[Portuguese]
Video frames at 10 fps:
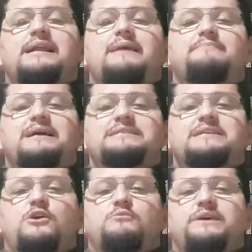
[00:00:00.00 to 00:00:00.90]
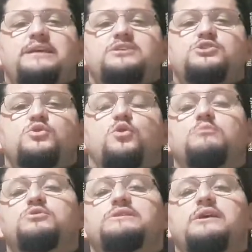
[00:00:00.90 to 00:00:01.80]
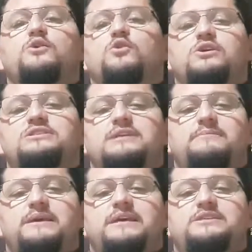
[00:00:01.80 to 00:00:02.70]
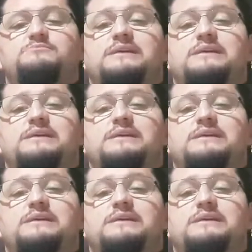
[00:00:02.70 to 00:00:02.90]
gramaticalmente como teologicamente,